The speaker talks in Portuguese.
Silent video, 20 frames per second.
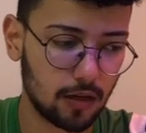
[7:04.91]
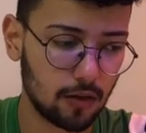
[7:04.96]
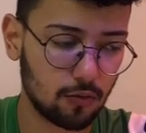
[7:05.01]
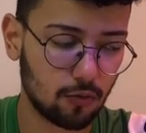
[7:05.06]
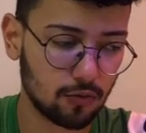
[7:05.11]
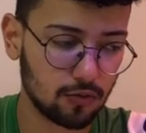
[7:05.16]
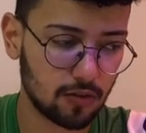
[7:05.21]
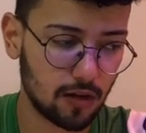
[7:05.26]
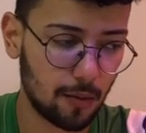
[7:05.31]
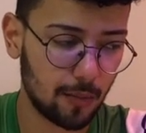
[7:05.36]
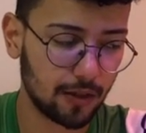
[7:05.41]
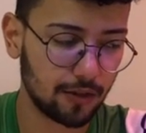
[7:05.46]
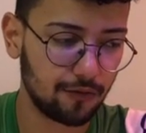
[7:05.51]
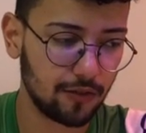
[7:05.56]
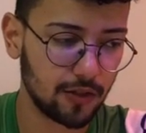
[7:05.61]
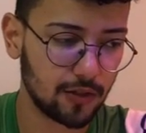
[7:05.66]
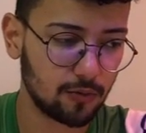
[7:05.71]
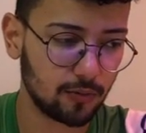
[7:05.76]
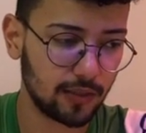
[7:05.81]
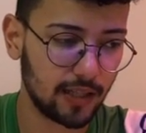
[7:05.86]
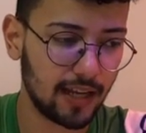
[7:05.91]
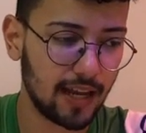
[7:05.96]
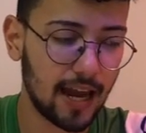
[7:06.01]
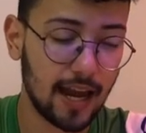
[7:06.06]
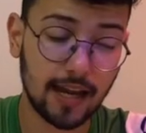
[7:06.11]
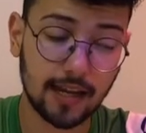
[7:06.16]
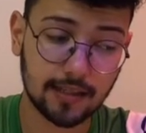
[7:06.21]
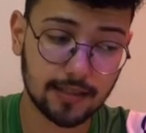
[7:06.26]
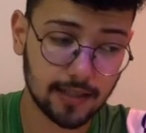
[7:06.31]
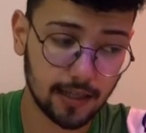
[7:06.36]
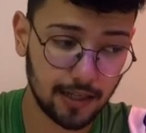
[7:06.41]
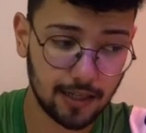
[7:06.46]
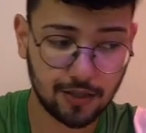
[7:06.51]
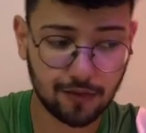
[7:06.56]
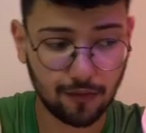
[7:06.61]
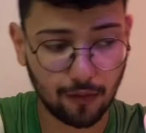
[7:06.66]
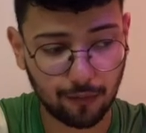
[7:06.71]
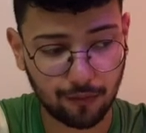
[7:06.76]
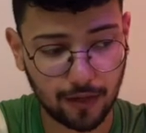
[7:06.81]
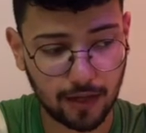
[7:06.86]
O condicionamento físico dele é
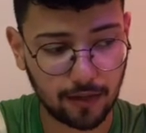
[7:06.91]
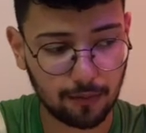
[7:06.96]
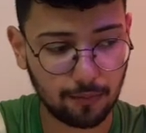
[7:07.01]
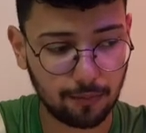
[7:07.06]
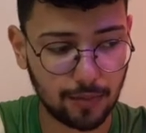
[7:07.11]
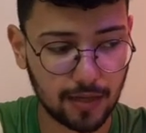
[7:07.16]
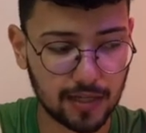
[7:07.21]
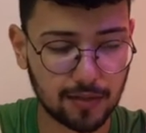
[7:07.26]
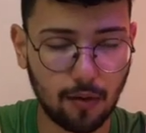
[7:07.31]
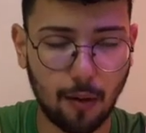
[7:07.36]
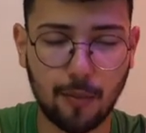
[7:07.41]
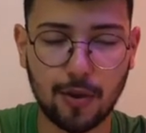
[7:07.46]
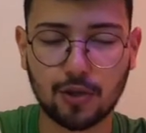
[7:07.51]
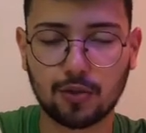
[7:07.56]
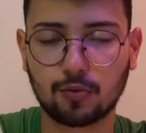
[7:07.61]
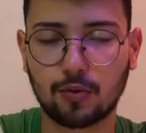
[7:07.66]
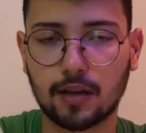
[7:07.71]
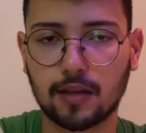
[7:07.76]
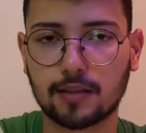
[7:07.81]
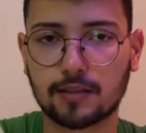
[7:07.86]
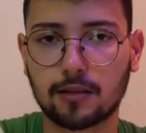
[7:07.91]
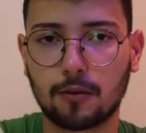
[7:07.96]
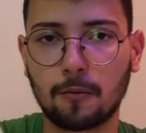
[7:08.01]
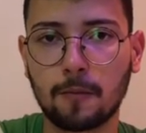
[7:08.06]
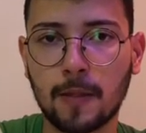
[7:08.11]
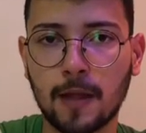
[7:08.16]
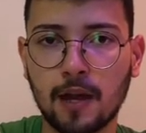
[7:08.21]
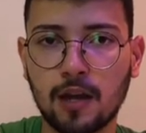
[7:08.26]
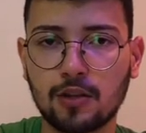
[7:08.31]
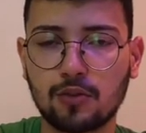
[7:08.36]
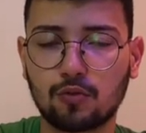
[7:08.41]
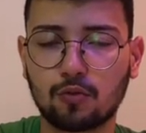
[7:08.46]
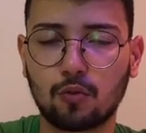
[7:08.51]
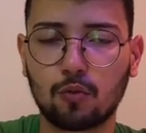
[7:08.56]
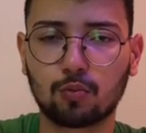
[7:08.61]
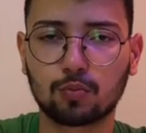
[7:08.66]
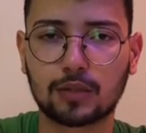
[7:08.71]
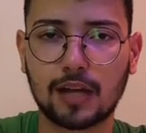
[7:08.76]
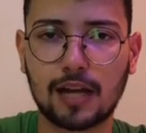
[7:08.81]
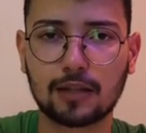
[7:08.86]
excelente, vamos ver principalmente numa questão de um
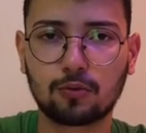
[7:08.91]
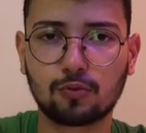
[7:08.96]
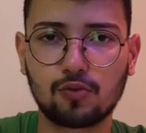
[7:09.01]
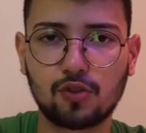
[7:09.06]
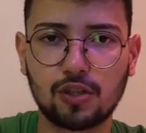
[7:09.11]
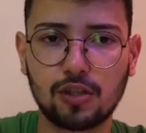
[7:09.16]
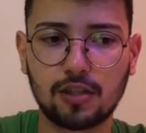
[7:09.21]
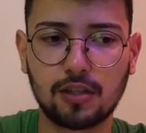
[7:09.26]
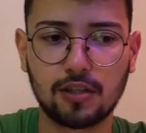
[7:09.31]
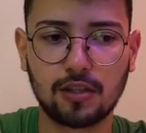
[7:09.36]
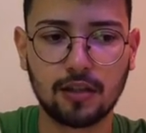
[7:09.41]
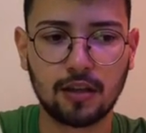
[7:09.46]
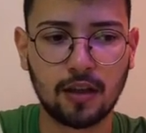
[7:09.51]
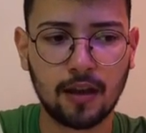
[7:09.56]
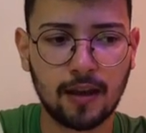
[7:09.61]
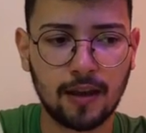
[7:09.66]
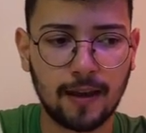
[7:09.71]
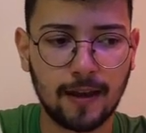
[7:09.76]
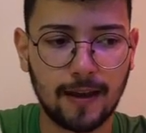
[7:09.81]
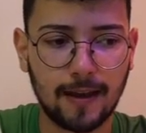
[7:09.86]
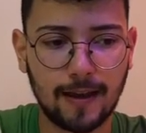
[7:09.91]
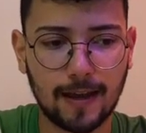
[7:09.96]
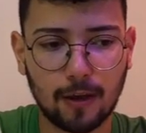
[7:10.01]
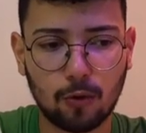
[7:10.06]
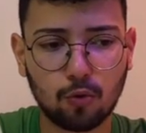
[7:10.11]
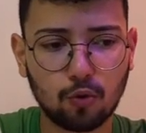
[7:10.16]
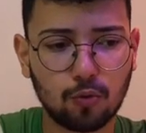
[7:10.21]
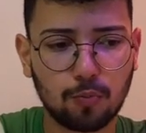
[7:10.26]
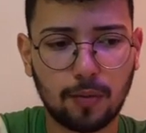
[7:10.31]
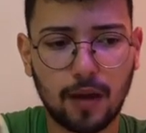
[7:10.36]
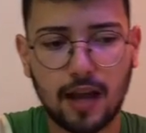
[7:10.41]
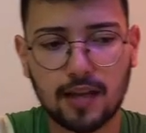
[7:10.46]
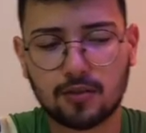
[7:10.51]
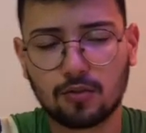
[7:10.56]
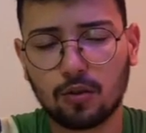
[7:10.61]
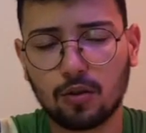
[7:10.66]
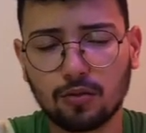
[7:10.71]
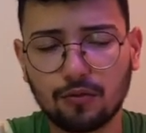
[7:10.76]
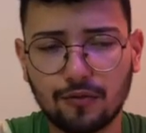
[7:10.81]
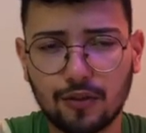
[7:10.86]
contrato de é, curto
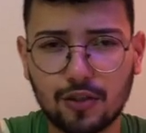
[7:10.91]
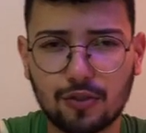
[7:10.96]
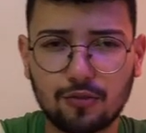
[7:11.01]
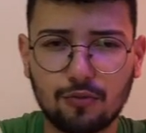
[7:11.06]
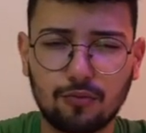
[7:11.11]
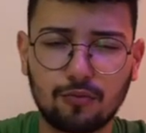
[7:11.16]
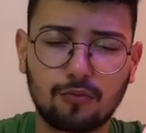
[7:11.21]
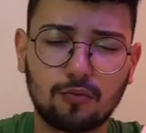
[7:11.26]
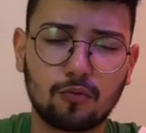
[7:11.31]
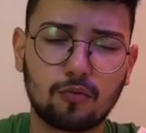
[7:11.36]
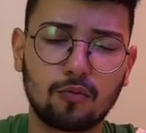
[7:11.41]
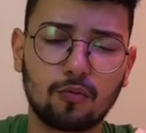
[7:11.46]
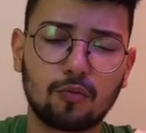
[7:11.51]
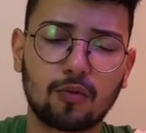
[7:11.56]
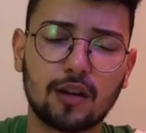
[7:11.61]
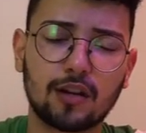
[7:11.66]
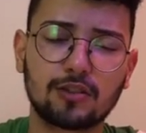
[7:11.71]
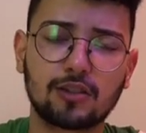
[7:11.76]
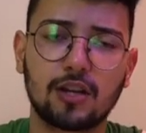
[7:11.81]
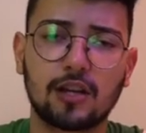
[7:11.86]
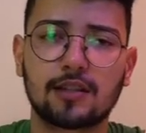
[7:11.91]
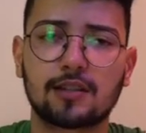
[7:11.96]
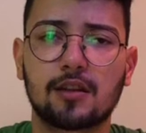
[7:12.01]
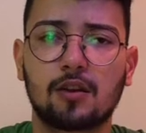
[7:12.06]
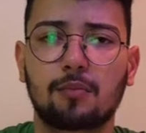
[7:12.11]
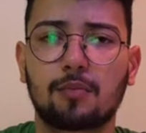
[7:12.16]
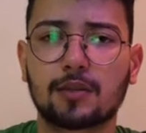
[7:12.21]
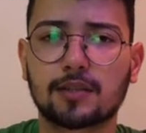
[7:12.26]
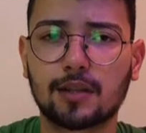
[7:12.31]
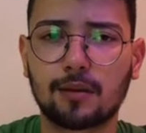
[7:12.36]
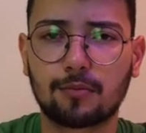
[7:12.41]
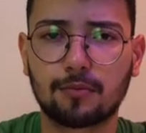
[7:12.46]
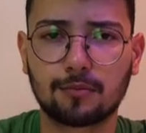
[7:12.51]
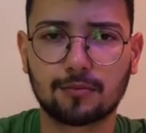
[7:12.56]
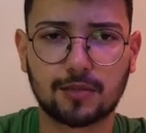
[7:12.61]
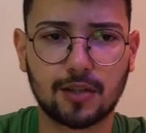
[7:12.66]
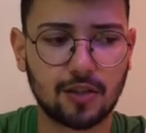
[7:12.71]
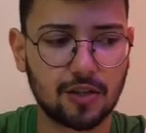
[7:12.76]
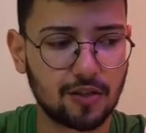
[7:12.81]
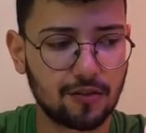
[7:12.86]
prazo, eu não vejo com, com grande receio, por
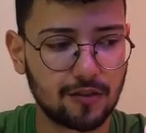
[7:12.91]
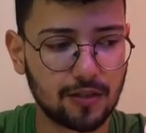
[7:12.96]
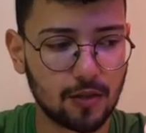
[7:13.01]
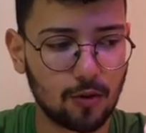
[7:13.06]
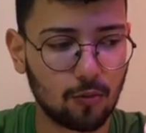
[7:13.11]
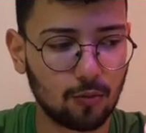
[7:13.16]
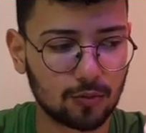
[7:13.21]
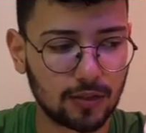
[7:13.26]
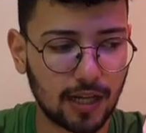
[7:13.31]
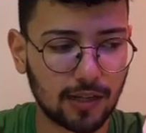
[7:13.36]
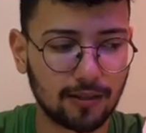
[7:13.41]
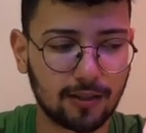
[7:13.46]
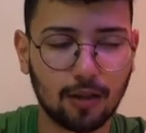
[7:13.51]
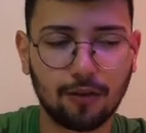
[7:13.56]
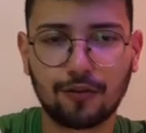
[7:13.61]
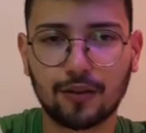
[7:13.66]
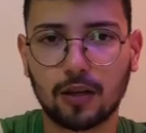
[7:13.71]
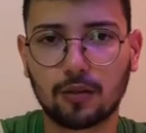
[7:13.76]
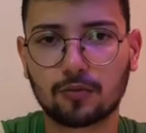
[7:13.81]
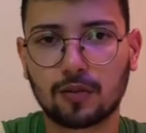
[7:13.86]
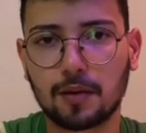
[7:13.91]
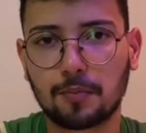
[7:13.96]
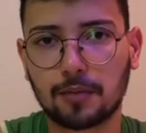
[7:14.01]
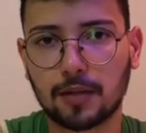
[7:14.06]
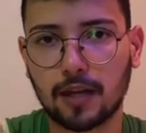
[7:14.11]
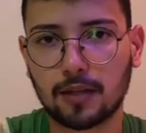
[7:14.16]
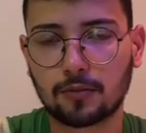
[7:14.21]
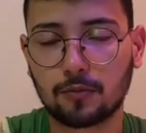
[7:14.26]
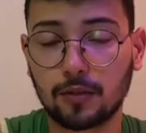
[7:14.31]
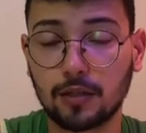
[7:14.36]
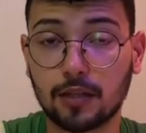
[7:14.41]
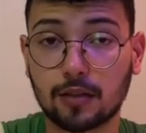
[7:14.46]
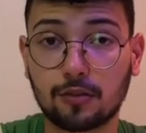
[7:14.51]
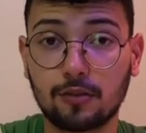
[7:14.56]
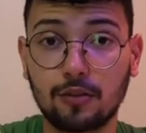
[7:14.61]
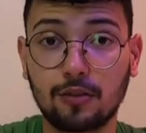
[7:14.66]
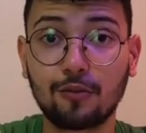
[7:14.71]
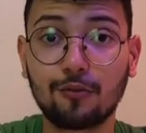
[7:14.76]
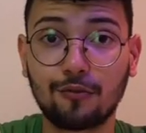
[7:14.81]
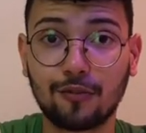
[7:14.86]
exemplo, se a gente fizer um contrato até o final do Campeonato Goiano
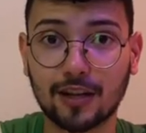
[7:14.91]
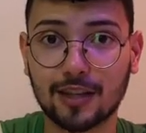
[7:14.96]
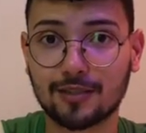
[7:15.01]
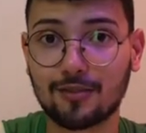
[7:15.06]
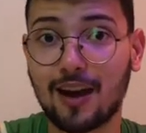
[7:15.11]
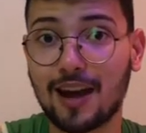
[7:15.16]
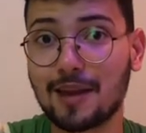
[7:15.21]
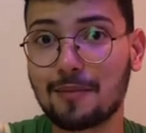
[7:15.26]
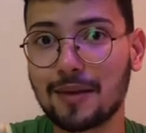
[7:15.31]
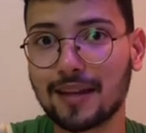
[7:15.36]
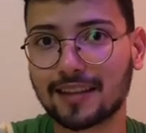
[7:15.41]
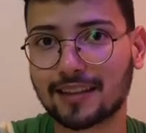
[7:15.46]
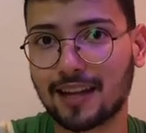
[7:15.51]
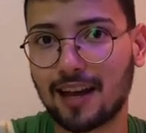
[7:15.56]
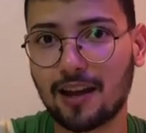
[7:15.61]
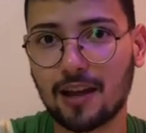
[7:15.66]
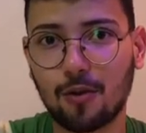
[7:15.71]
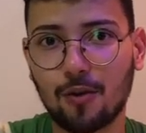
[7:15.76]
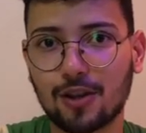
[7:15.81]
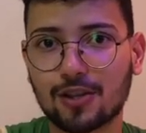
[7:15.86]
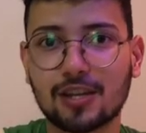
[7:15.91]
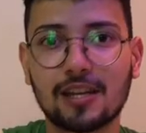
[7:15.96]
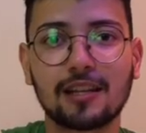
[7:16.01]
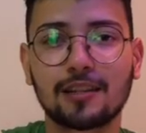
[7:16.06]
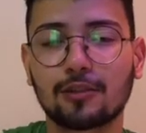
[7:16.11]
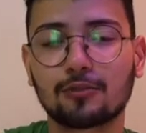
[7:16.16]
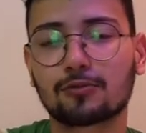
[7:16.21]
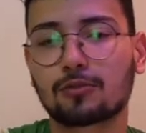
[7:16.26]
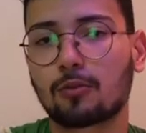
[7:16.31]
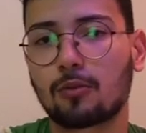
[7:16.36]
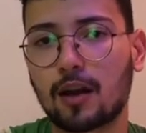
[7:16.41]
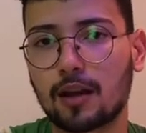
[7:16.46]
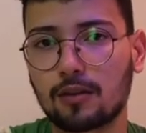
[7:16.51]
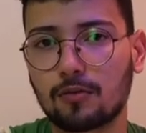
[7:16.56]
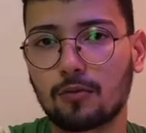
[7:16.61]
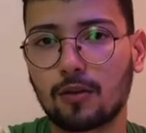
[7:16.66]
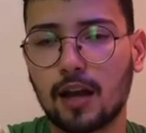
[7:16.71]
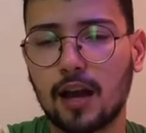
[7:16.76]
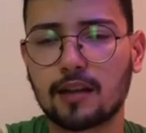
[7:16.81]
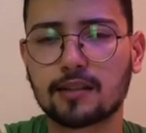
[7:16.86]
e o Fernando arrebentar, eu acho que ele não
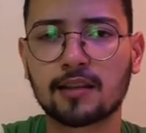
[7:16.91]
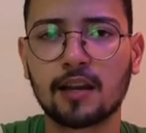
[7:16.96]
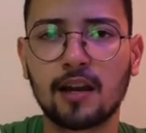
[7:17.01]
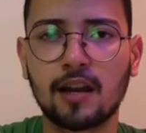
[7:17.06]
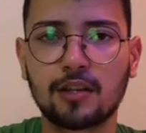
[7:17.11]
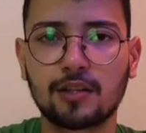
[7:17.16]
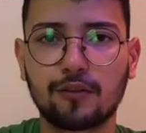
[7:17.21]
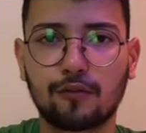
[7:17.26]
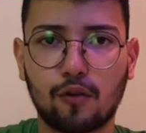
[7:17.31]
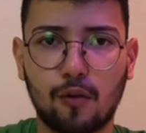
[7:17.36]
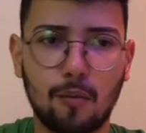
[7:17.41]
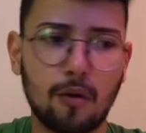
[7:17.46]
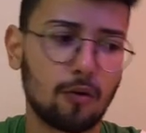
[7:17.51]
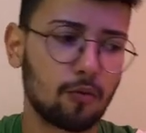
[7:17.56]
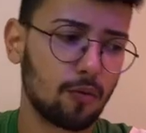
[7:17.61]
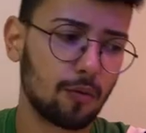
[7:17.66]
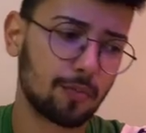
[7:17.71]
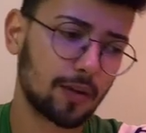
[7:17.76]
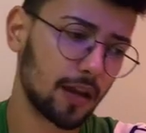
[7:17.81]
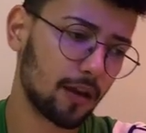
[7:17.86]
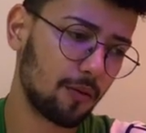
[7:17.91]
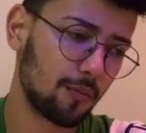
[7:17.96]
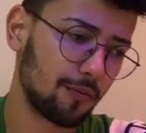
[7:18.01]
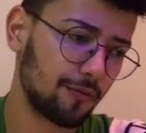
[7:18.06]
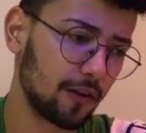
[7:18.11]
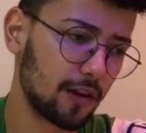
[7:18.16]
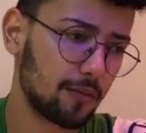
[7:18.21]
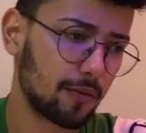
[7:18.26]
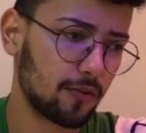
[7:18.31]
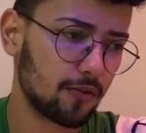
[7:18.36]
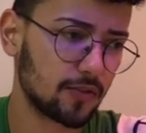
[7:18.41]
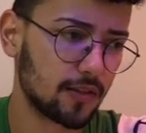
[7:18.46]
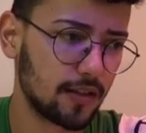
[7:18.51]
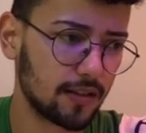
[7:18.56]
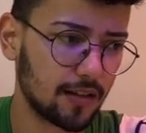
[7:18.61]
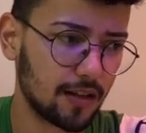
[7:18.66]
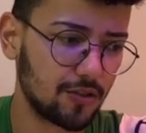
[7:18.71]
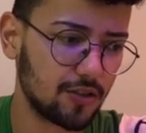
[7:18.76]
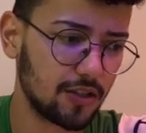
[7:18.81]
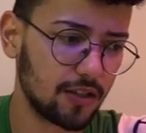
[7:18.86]
trocaria o Goiás de forma alguma, porque como eu falei para
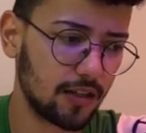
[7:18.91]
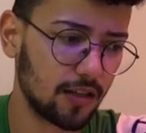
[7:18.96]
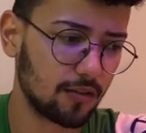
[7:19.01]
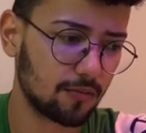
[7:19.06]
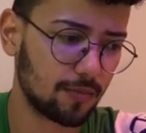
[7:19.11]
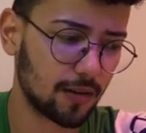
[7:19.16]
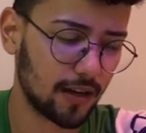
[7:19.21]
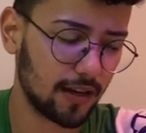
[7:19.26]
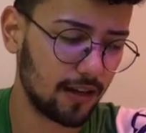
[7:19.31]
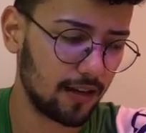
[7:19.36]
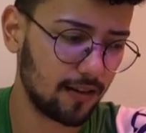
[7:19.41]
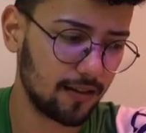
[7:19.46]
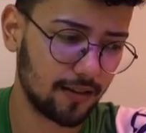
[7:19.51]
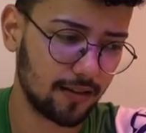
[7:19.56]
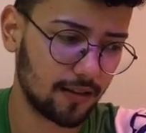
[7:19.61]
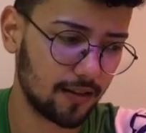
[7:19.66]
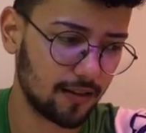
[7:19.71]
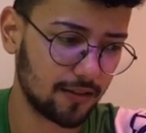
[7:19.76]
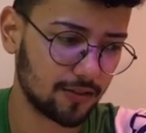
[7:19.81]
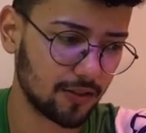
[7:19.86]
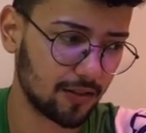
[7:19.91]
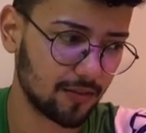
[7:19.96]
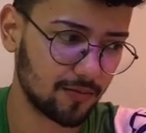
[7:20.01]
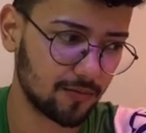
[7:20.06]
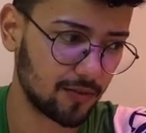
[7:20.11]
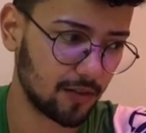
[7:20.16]
vocês, né, dinheiro para ele é, já,